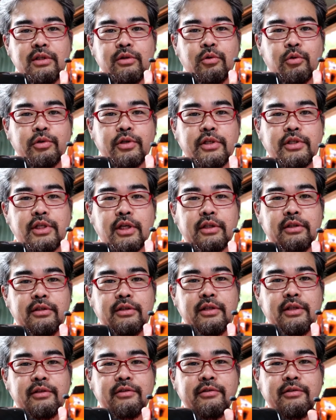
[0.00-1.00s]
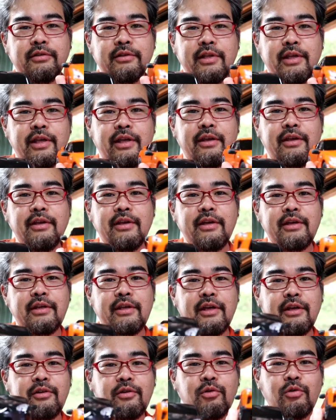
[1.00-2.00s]
う乗せちゃってるんで、
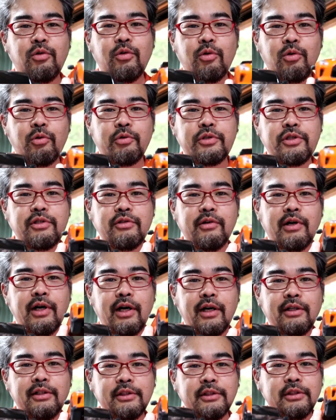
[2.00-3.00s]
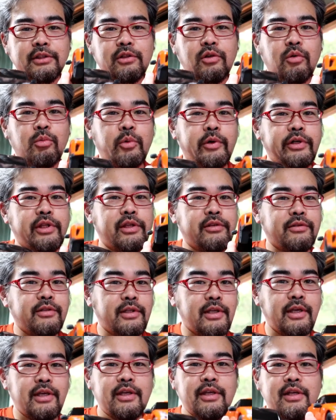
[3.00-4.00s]
結構こっちは重いです
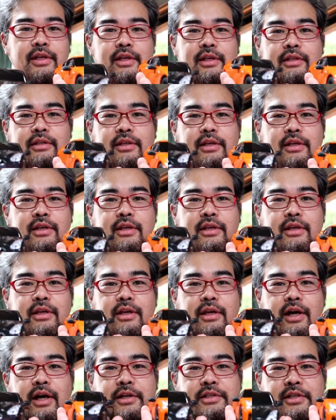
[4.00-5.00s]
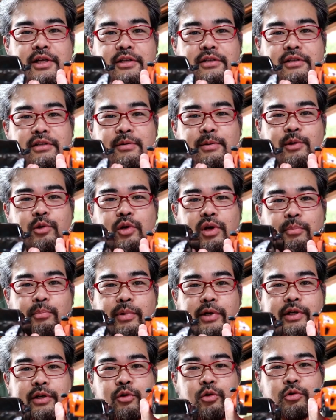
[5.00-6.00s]
ね。で走らせてみるとやっ
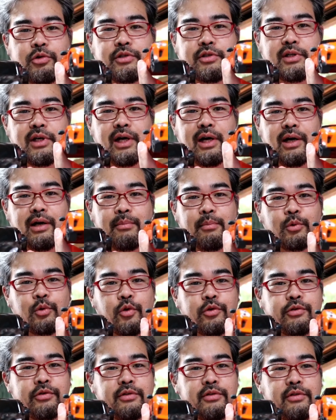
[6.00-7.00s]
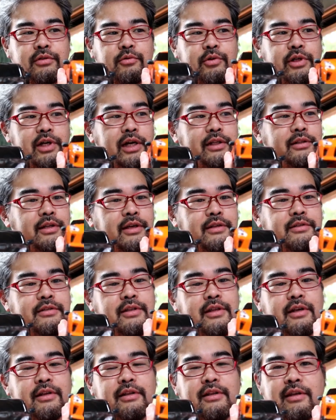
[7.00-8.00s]
ぱりこっちはものすごい
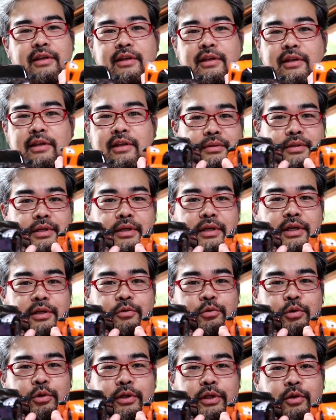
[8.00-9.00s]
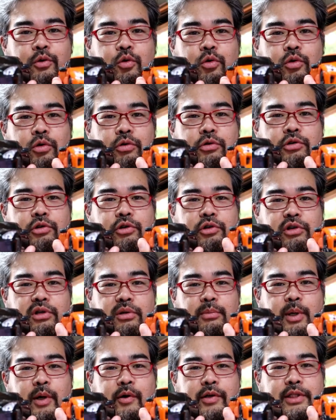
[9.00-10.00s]
アンダーステアで、前回の動画でこうぐるぐ
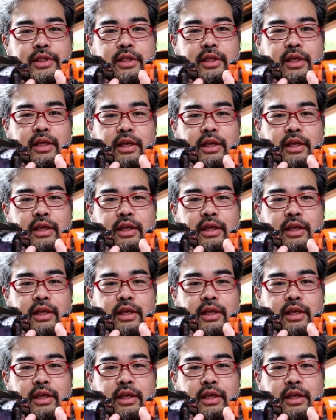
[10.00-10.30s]
る回して、